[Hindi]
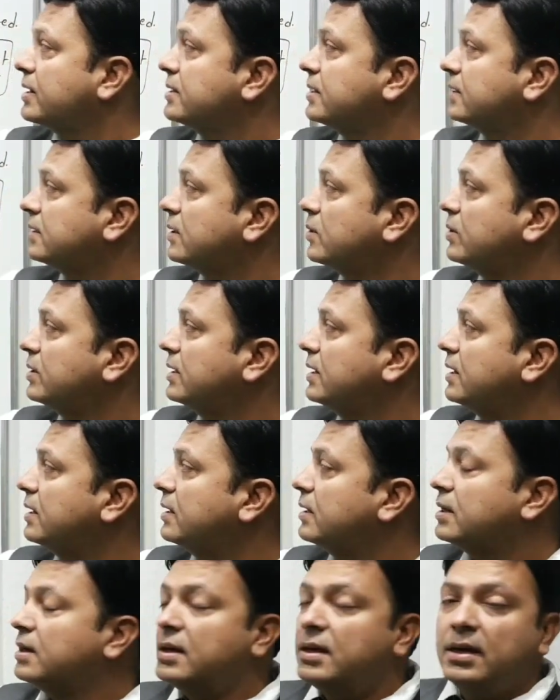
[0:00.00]
कहा जाता है और ये
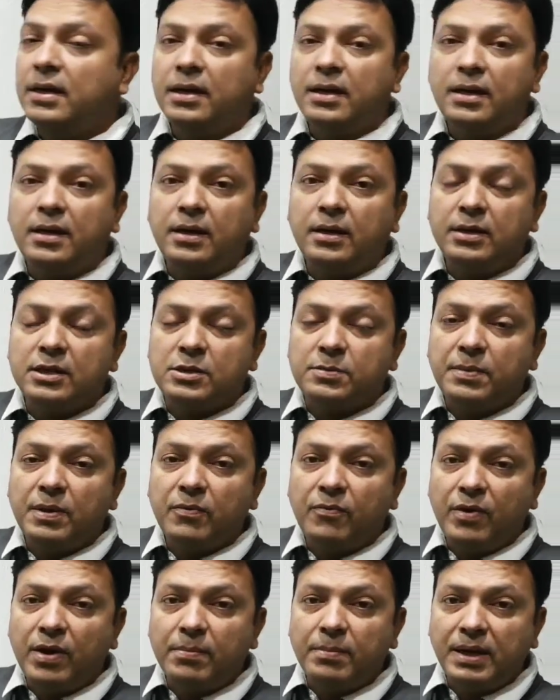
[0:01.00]
इसमें
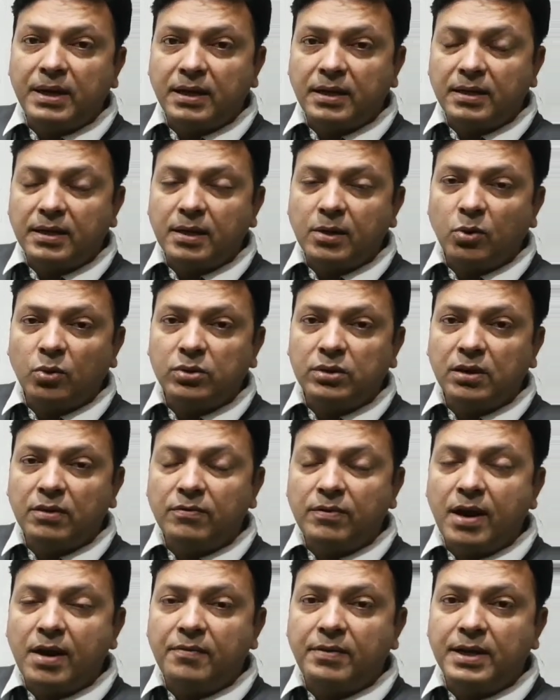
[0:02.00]
वे मटेरियल होते हैं
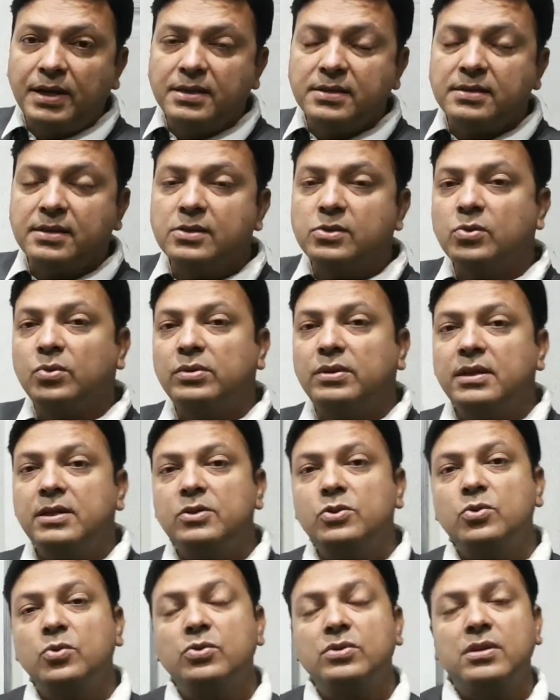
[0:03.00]
वे एविडेंसेस होते हैं
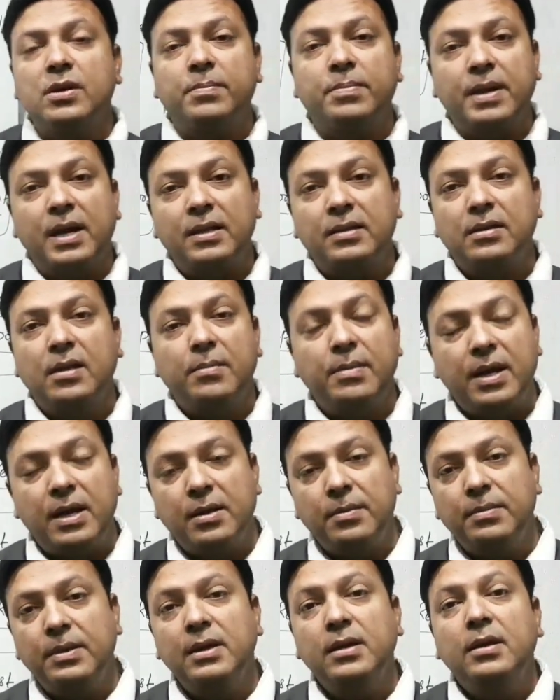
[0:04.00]
जो उस अपराध के बारे
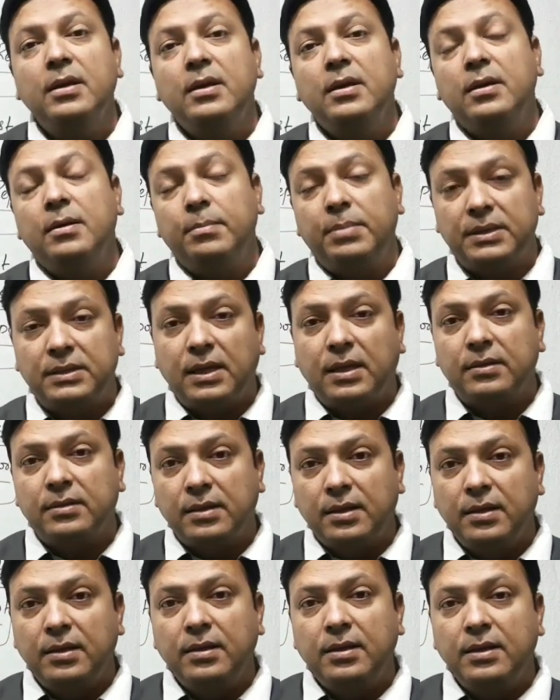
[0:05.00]
में बताते
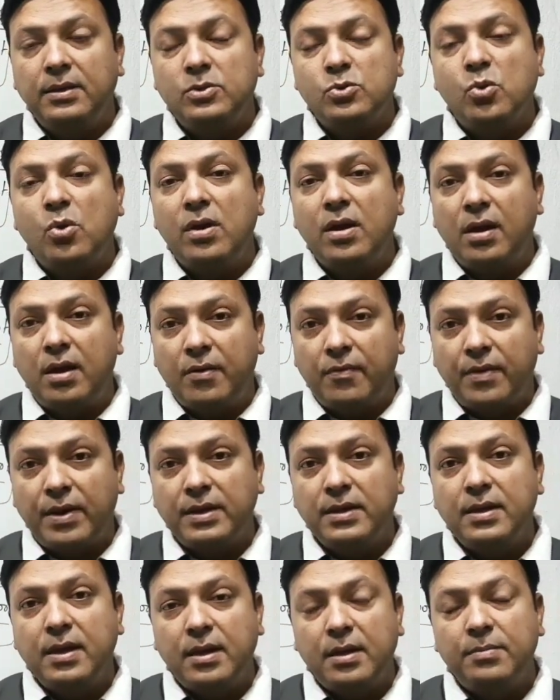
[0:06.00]
हैं कि जो
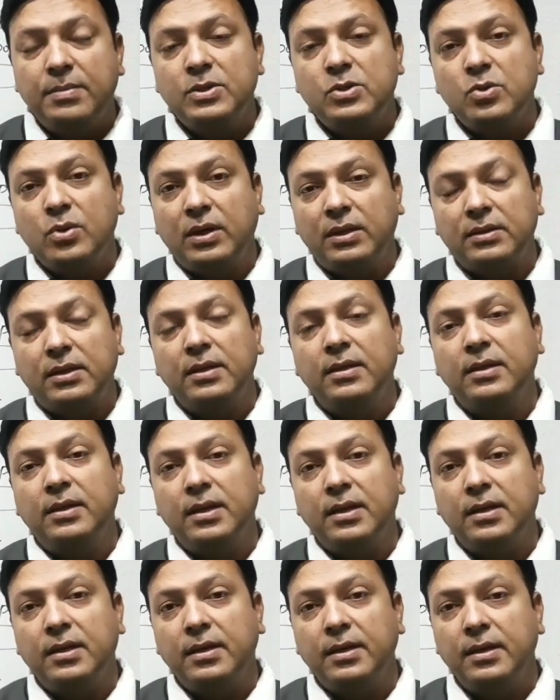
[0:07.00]
आर में जो कथन
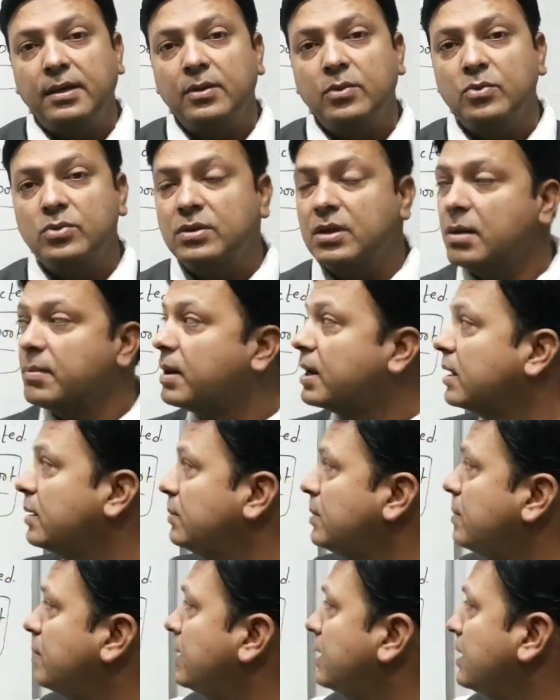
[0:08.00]
किए गए हैं उसके बारे
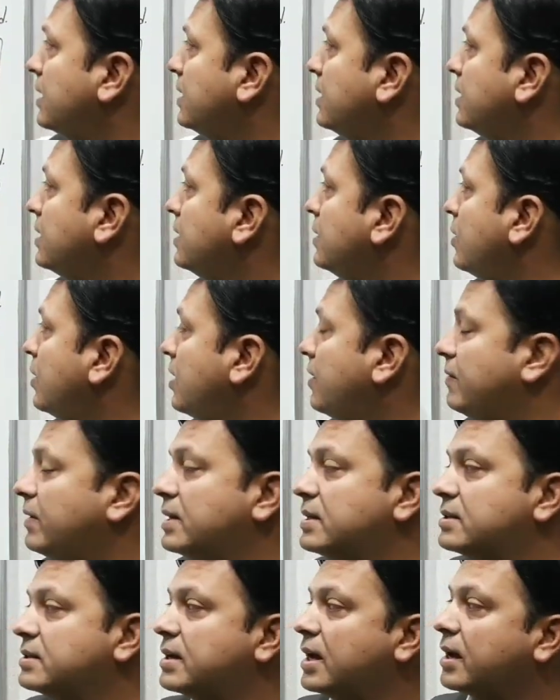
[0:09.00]
में मटेरियल और
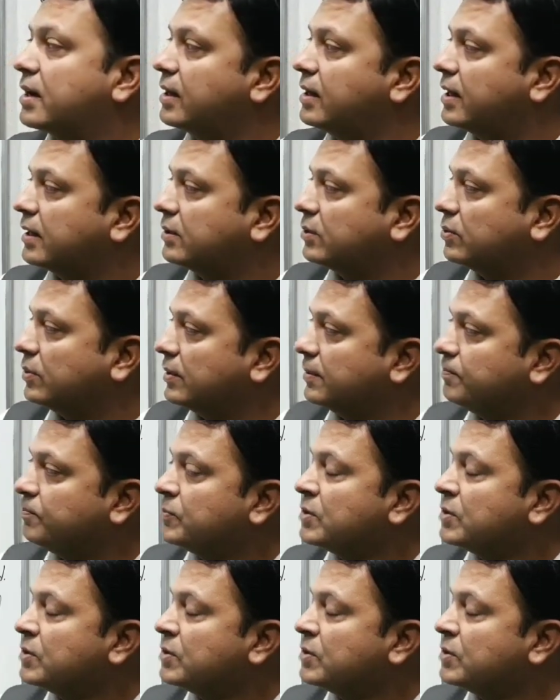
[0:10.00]
एविडेंस क्या कलेक्ट हुए